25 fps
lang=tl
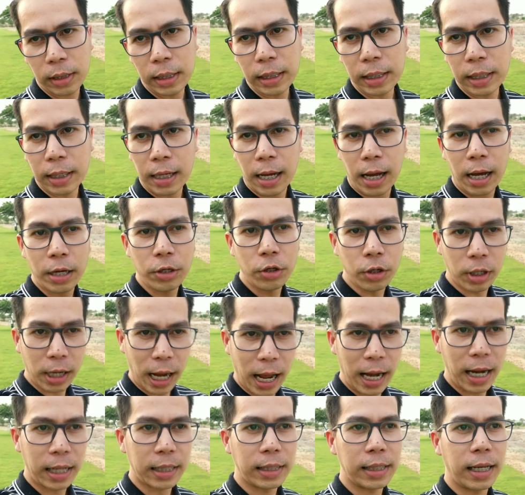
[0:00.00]
Ik- yung
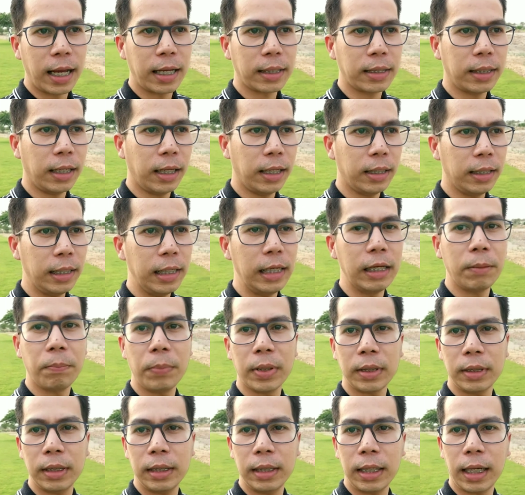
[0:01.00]
kalat natin,
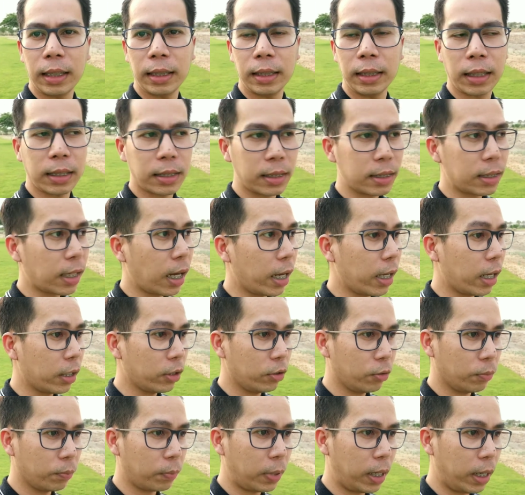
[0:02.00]
iligpit din natin kasi
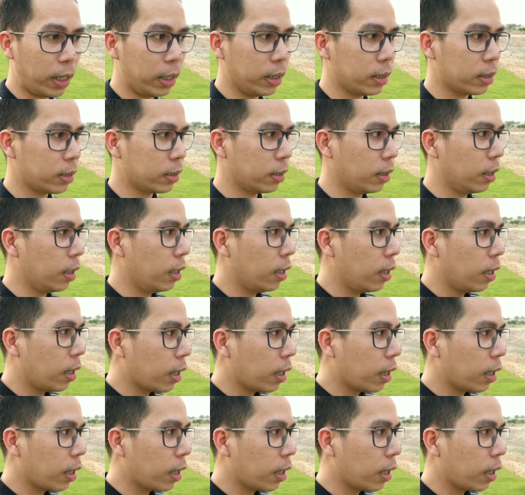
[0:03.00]
sayang yung place.